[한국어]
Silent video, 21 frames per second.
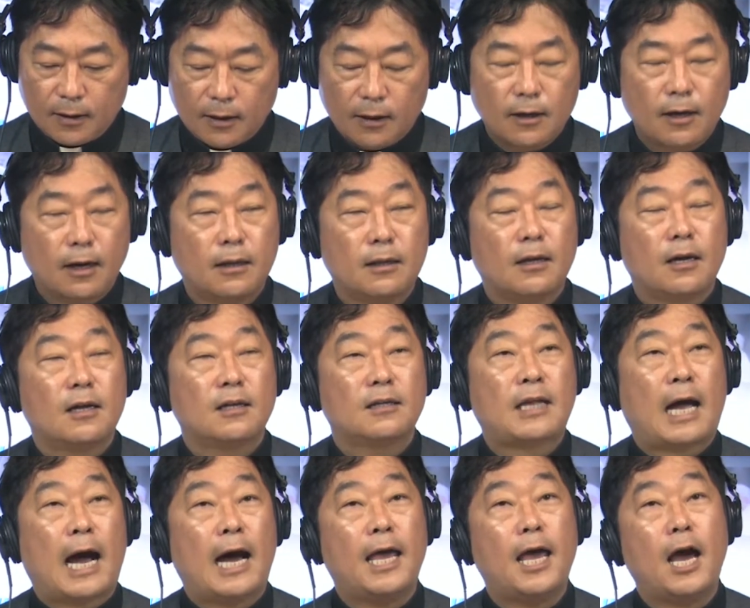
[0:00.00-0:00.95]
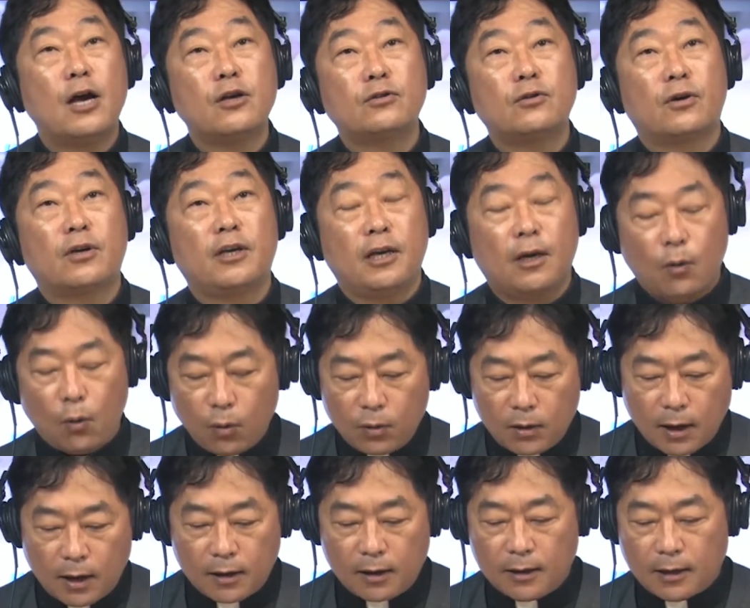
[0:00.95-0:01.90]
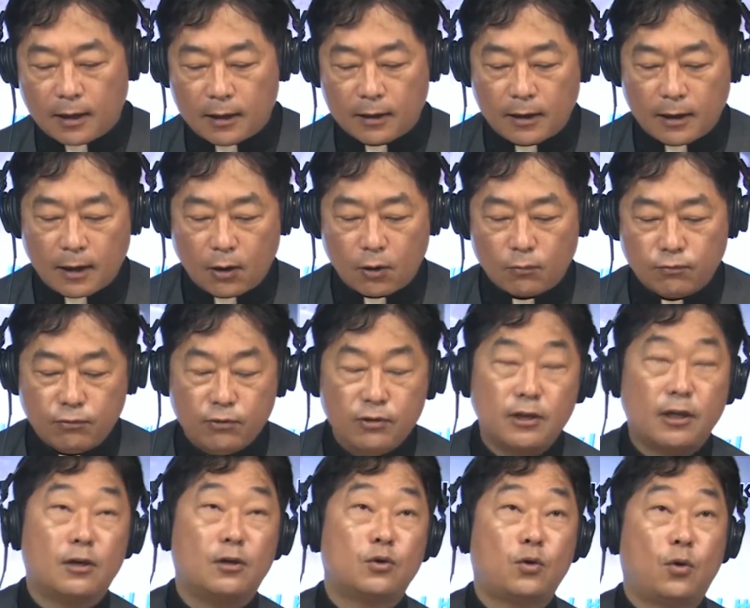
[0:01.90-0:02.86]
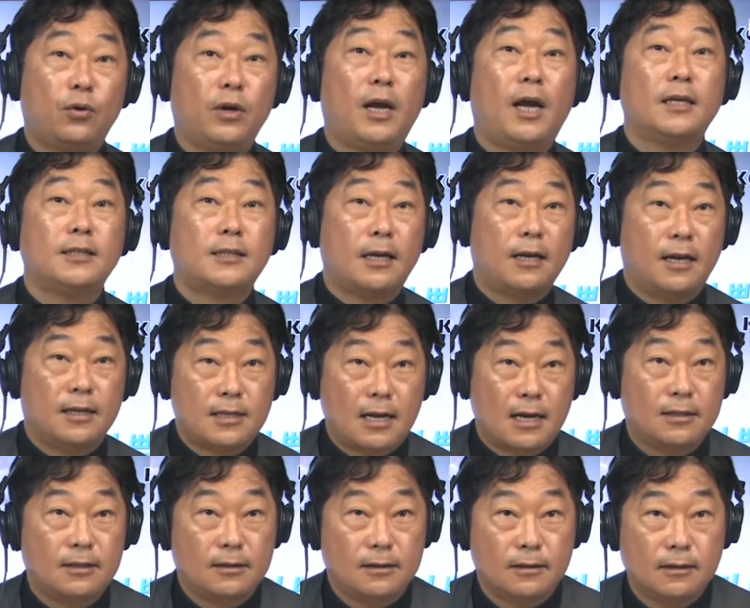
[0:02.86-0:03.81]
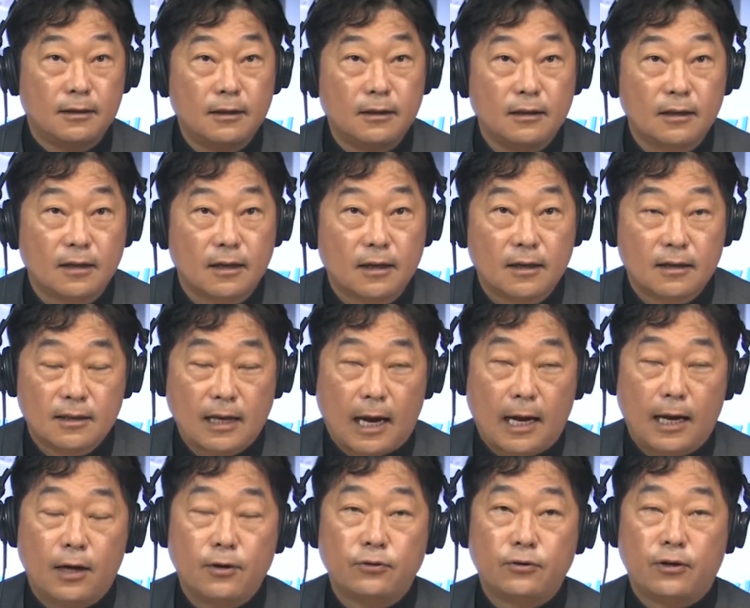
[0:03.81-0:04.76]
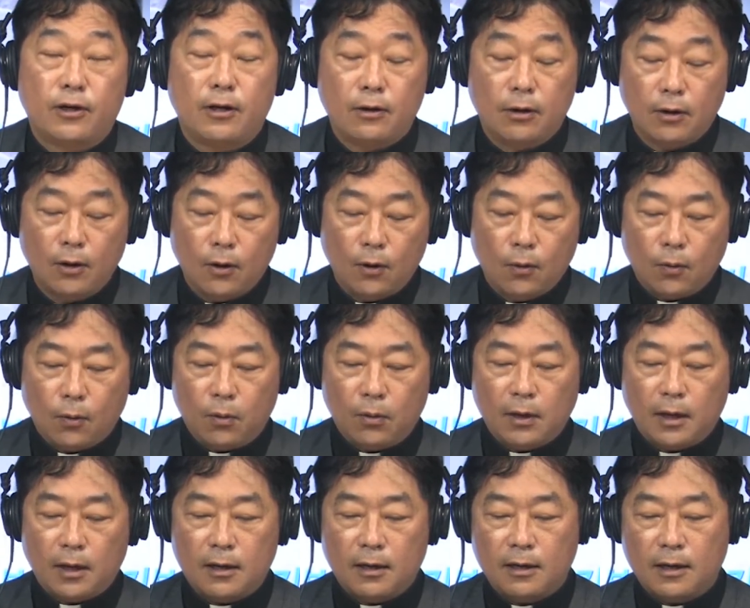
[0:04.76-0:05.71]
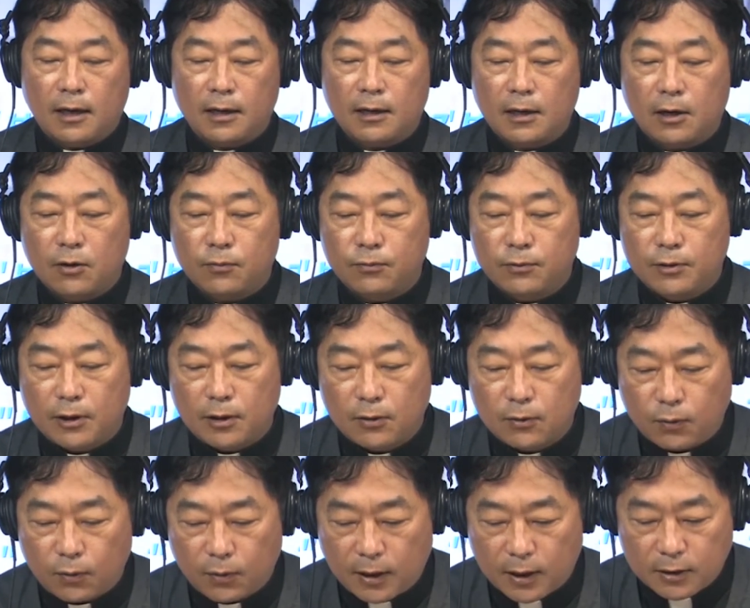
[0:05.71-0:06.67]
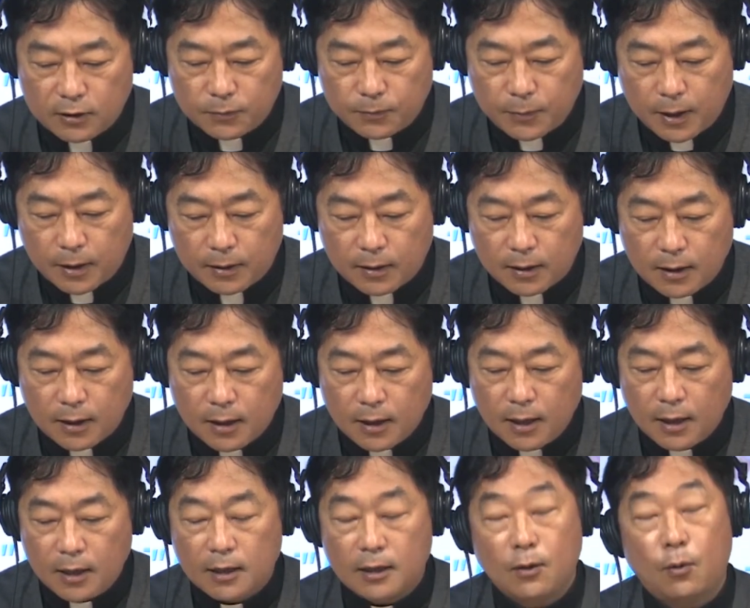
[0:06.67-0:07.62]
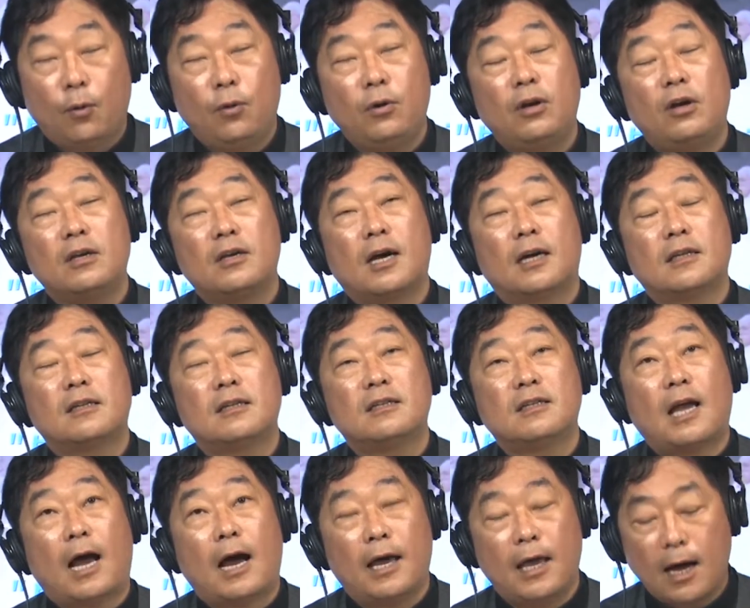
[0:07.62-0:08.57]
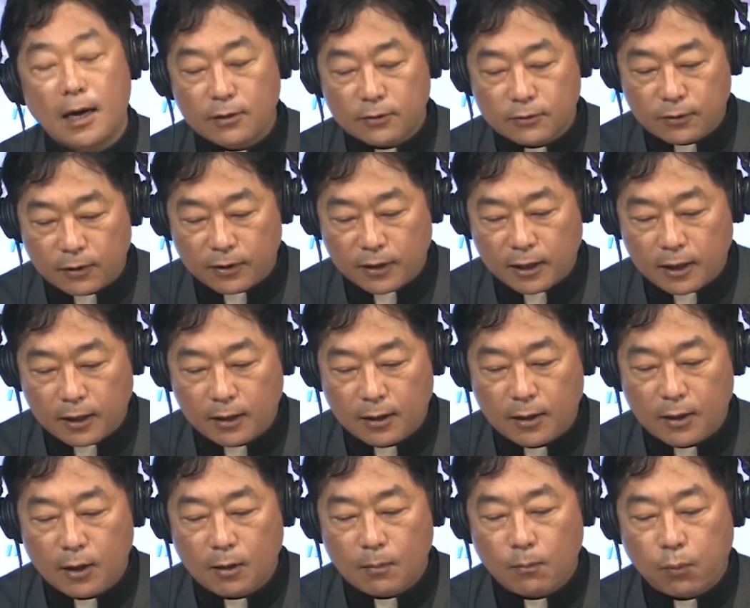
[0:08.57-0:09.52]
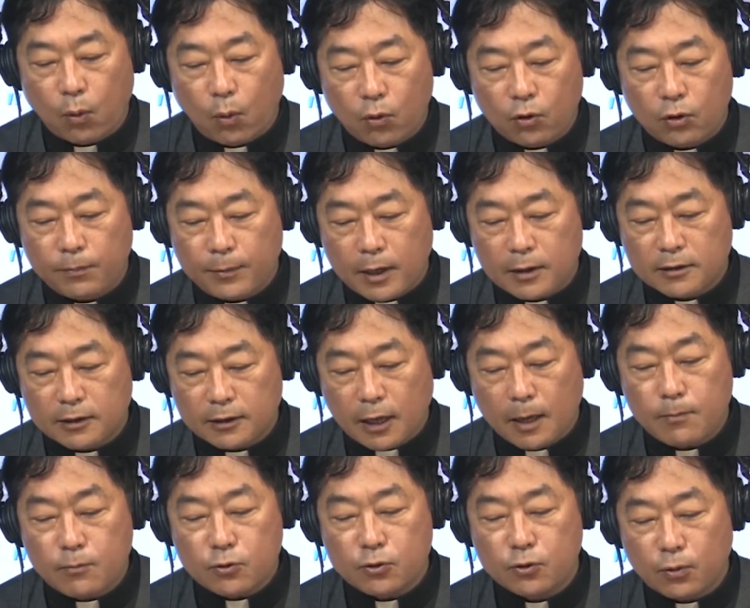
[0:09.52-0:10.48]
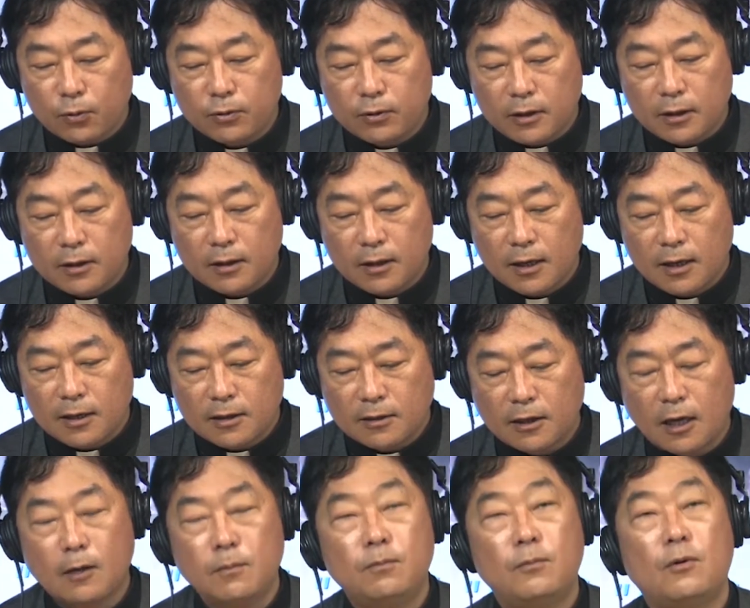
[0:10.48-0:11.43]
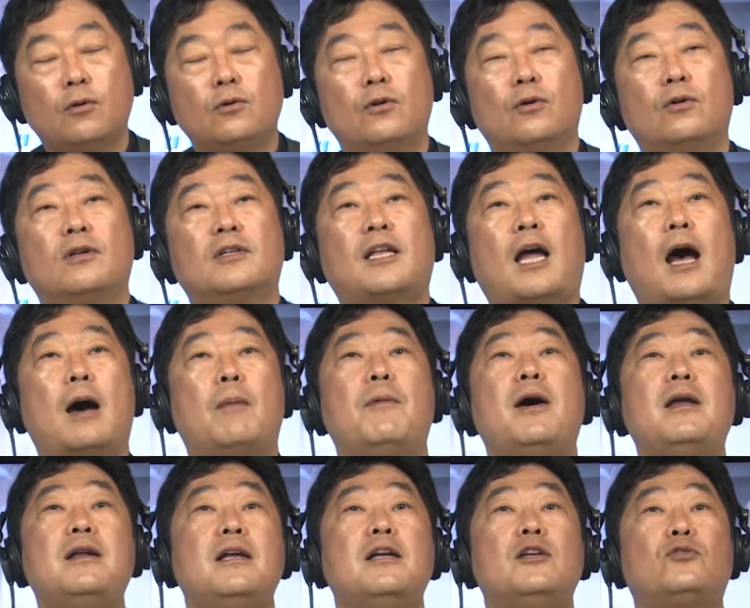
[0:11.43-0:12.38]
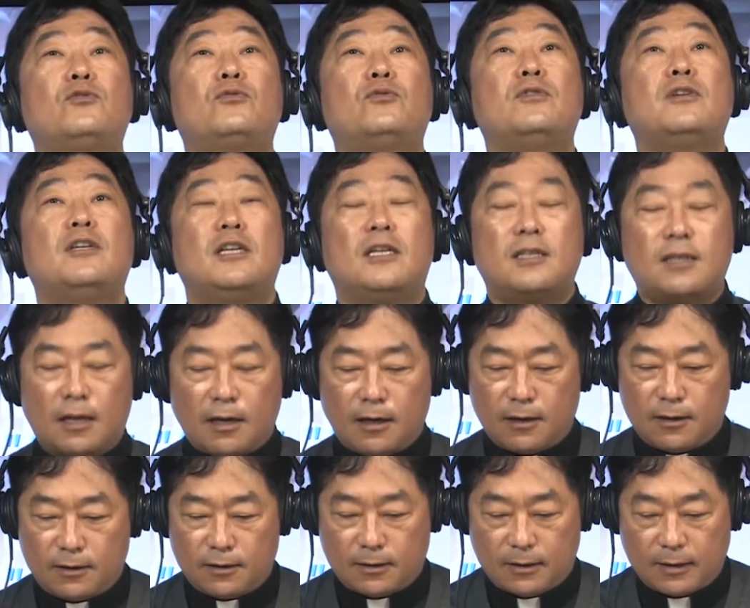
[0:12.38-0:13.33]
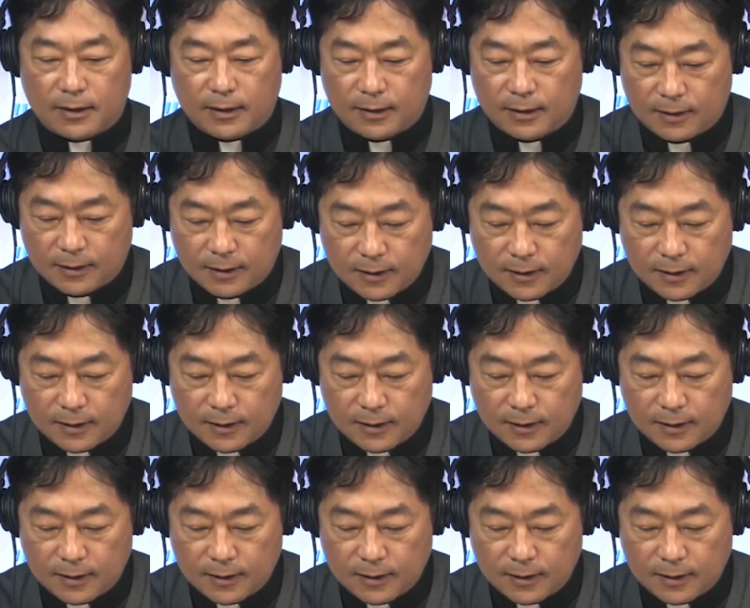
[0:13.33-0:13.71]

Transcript: 그러니까 다양성이 혼란을 야기하고 문제를 초래하잖아요, 사실은. 다양성이 혼란을 야기하고 문제를 초래하지만 오히려 이 같은 다양성이 복음의 샘솟는 생명력을 담아낼 수 있다라는 거예요. 예.